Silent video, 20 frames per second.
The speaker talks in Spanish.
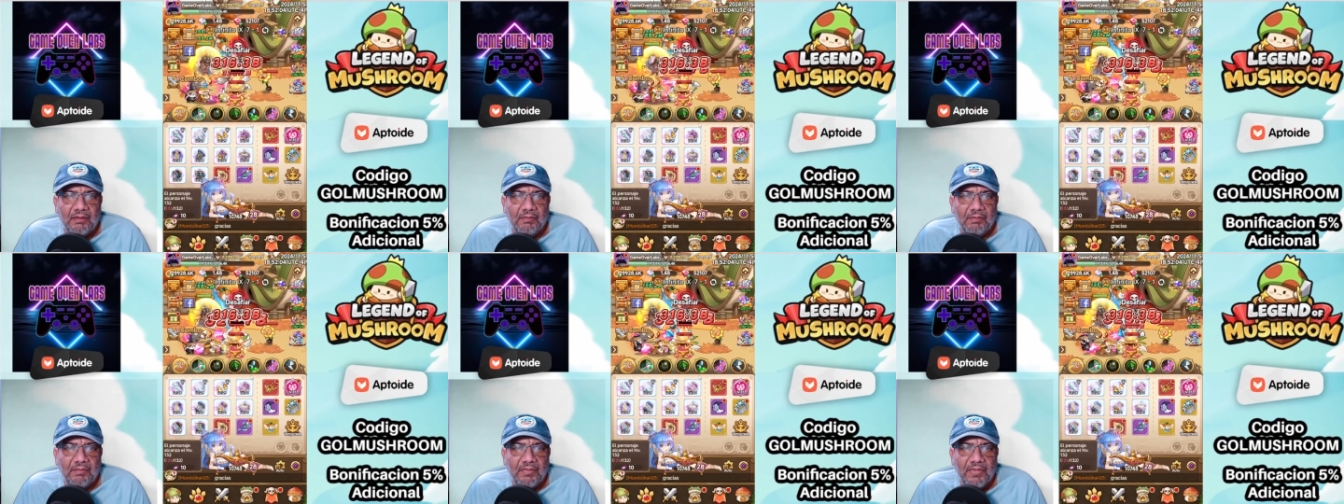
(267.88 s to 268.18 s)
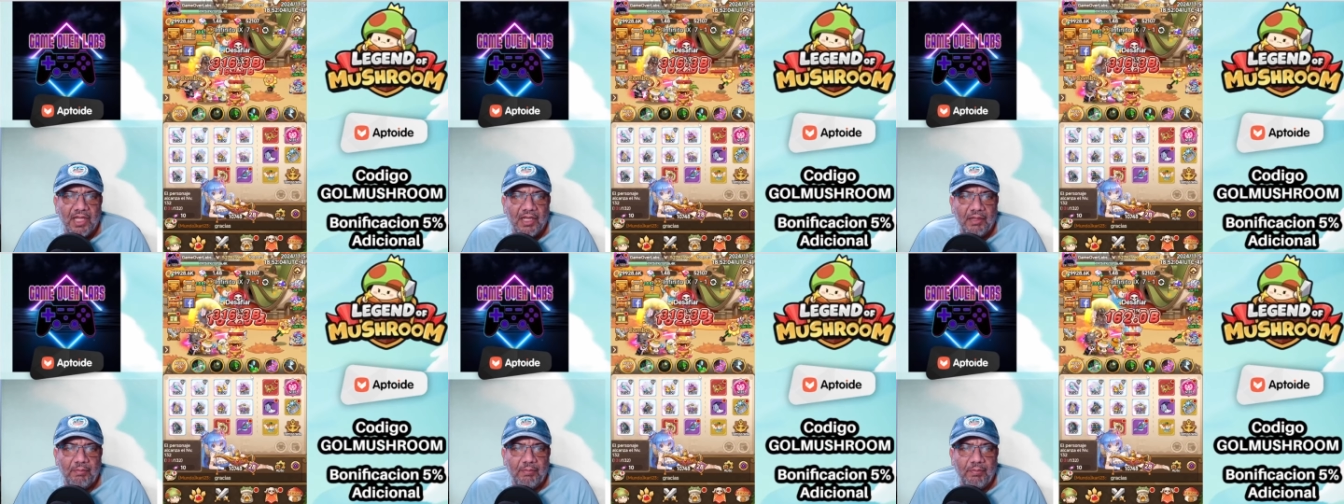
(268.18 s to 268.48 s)

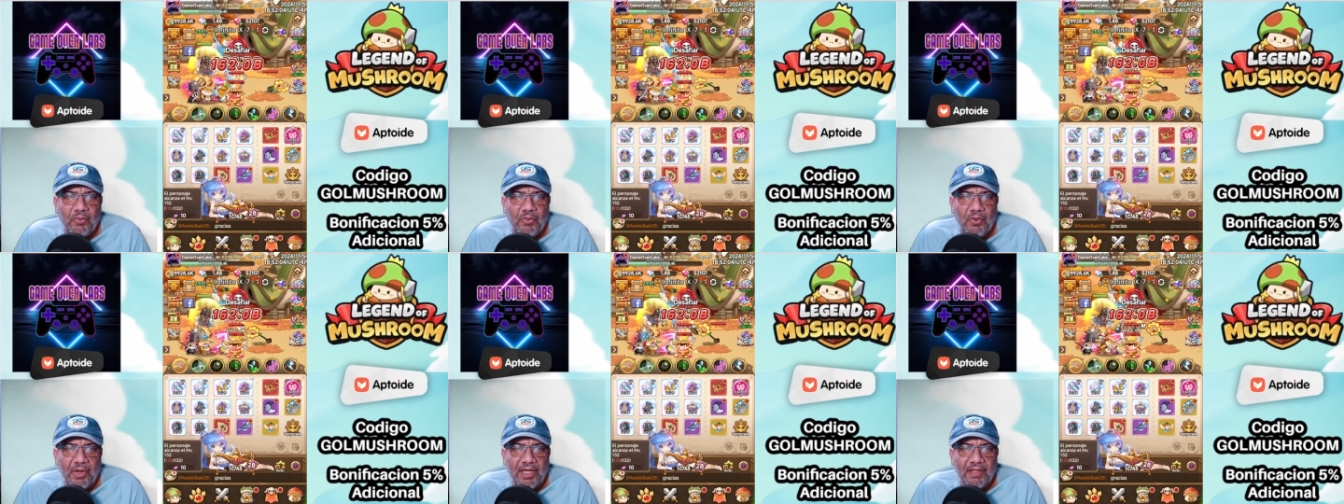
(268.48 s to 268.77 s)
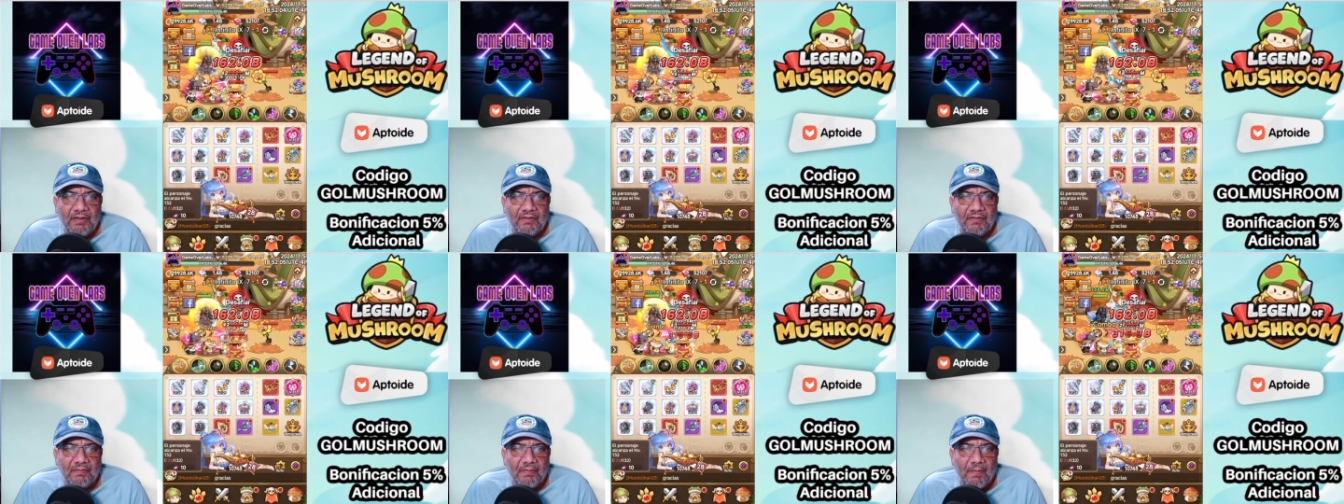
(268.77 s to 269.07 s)

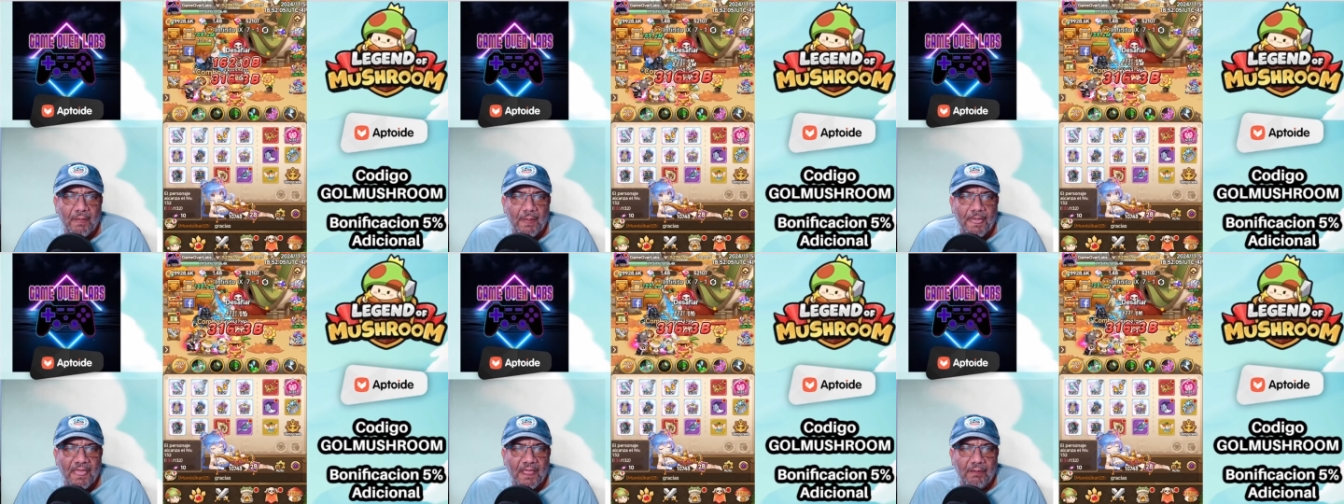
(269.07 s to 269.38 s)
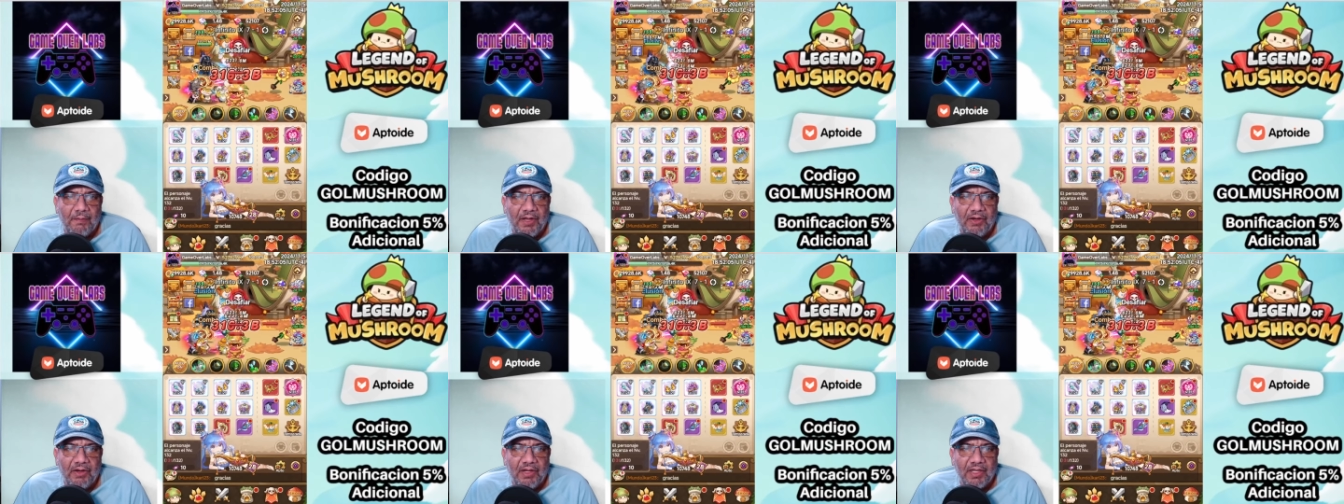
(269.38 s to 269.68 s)
Después,
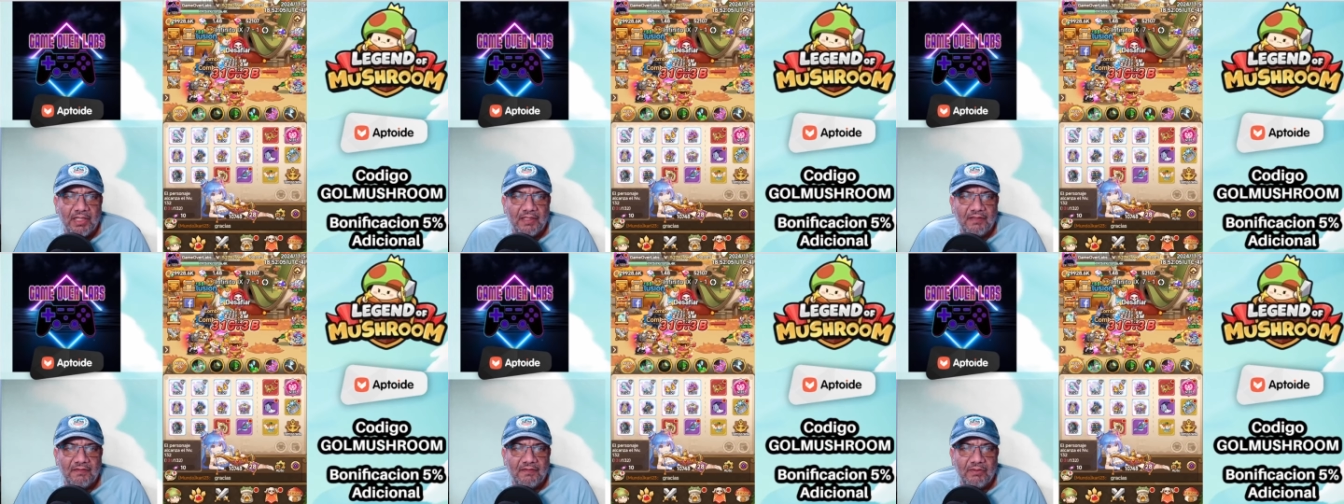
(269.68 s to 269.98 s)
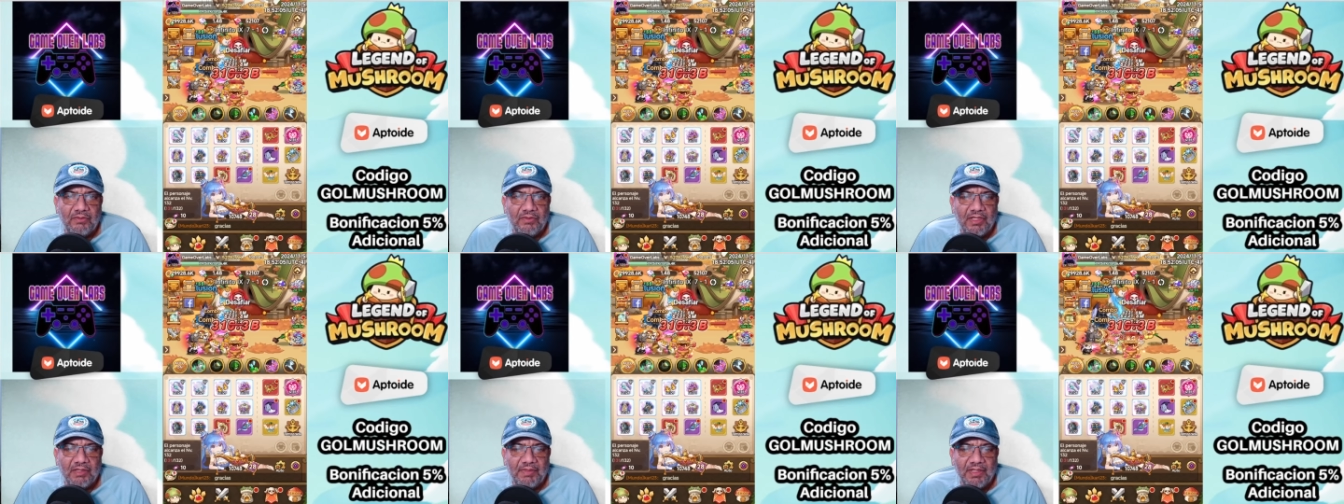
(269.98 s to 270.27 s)
bueno, aquí
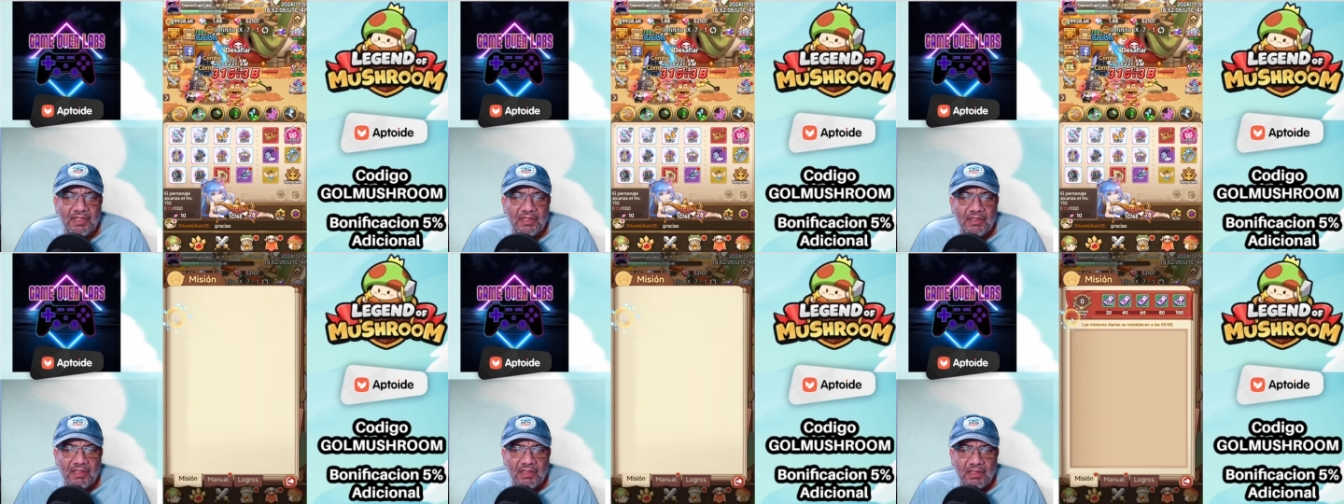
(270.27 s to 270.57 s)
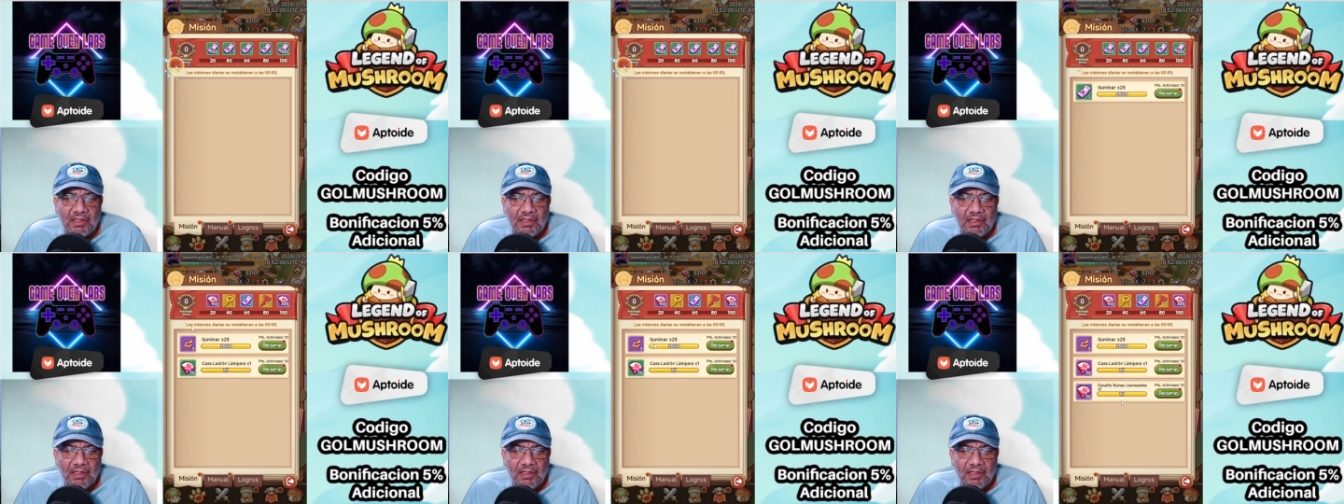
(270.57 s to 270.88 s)

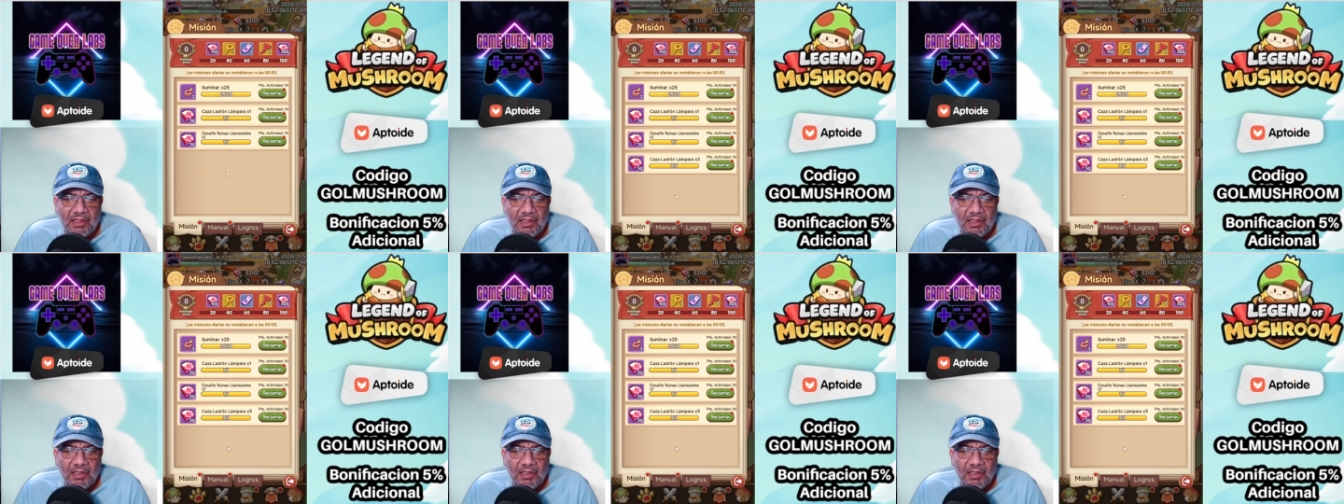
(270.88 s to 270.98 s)
seguramente